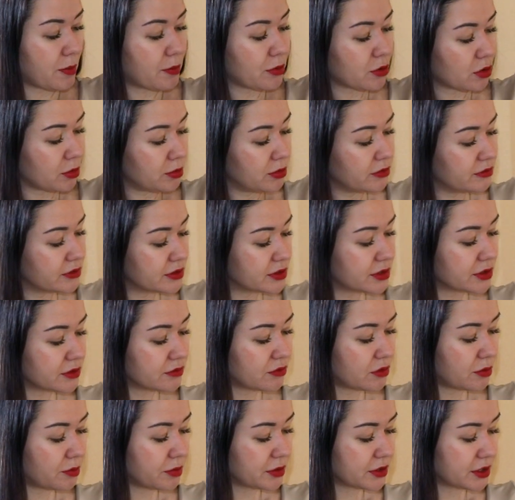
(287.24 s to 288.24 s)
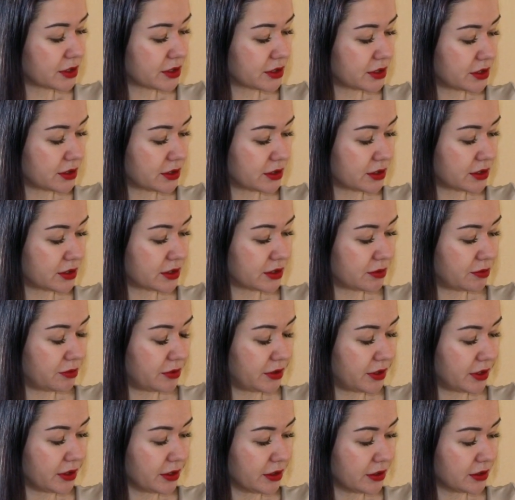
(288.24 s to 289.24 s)
попробовать его поносить на
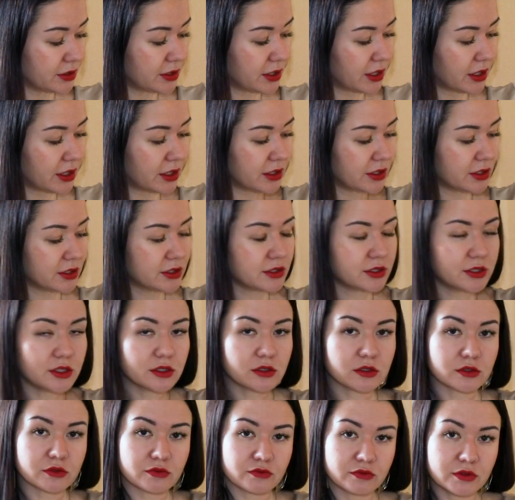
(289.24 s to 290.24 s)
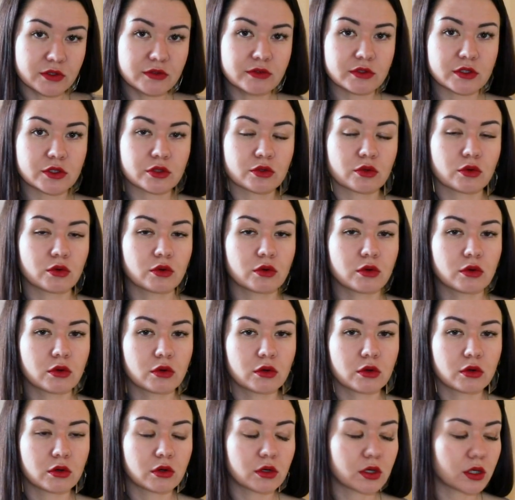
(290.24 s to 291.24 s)
себе, да, и сделать вывод
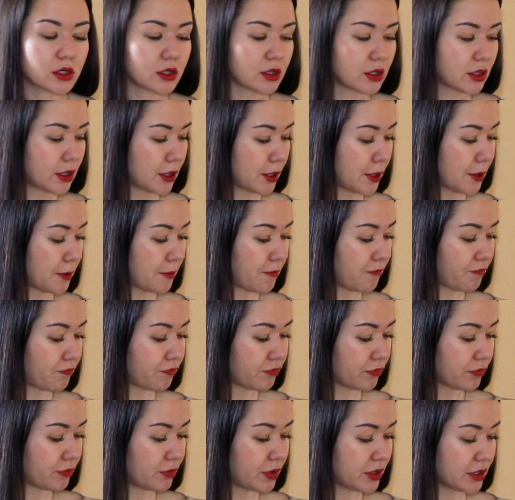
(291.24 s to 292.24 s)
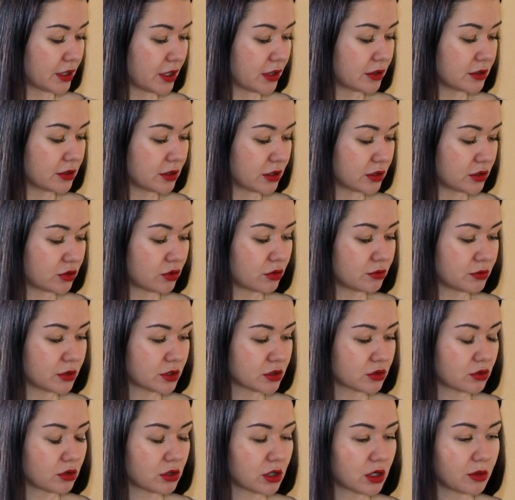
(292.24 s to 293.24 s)
о, о том,
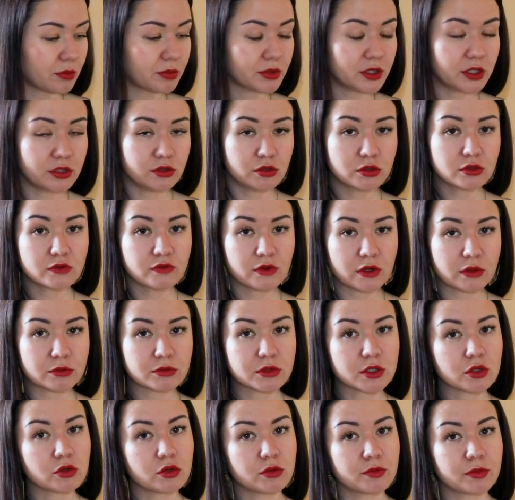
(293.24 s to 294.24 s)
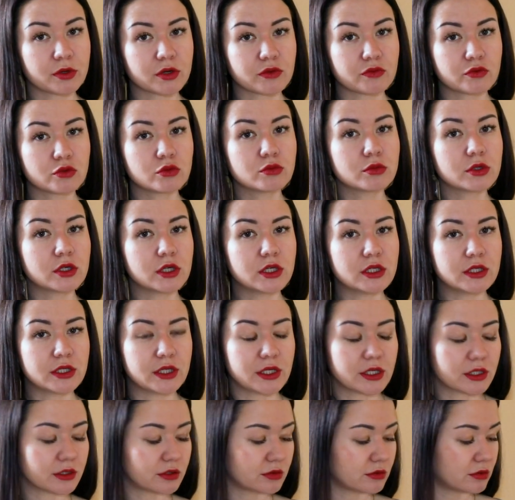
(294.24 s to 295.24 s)
насколько подойдет вам такой парфюм или
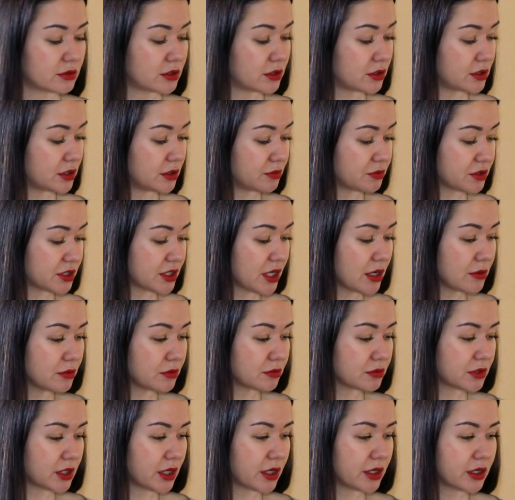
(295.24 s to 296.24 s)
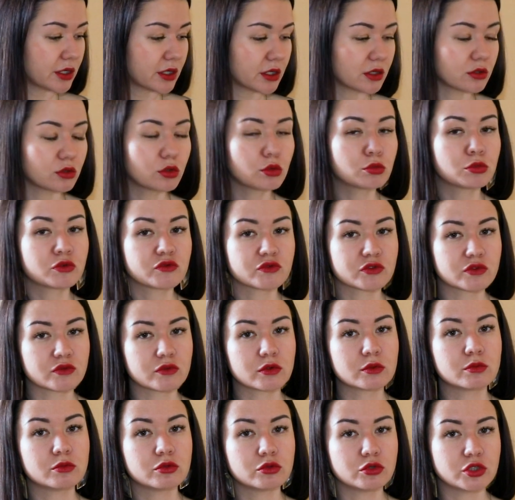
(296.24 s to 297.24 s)
нет, э, тем самым, да, экономив
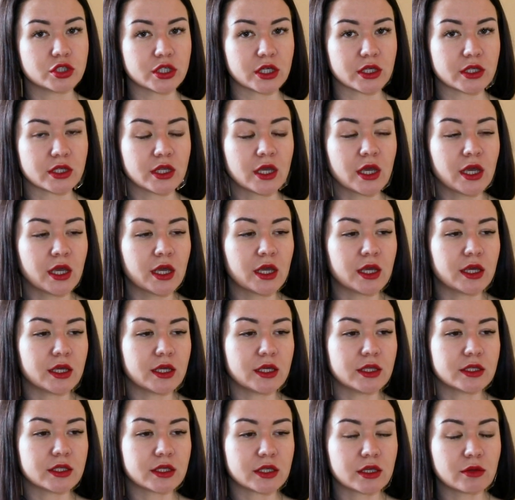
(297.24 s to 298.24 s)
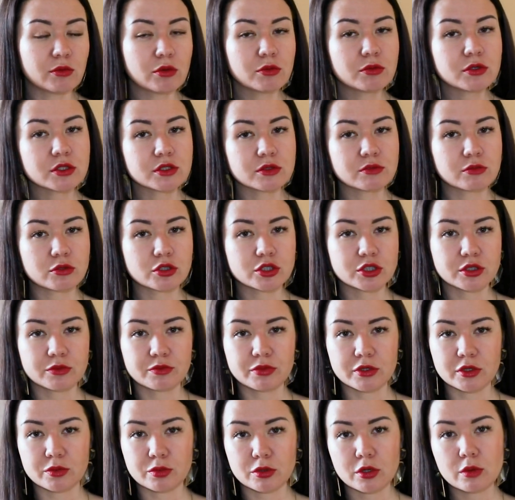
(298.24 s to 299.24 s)
свой бюджет. И таким образом можно
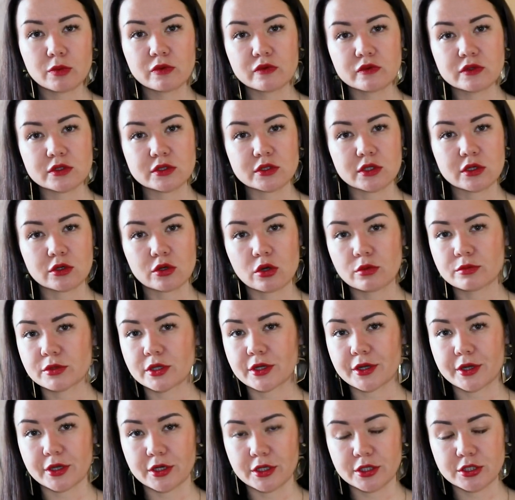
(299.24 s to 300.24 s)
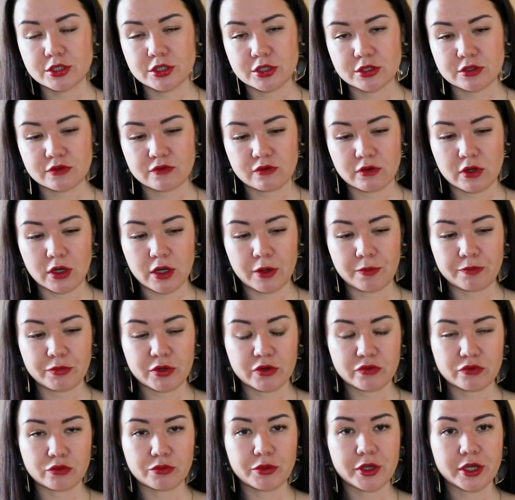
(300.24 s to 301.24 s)
перепробовать огромное количество
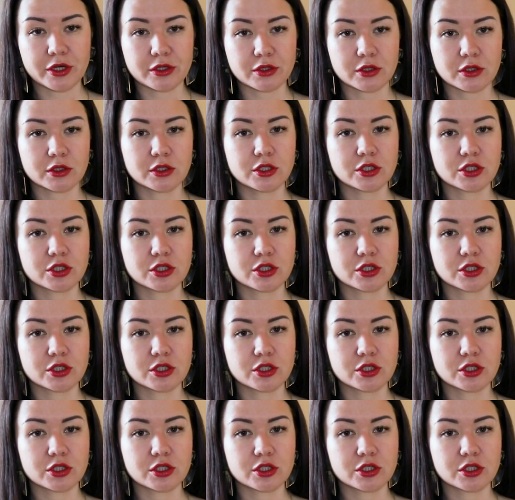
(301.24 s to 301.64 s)
парфюмерных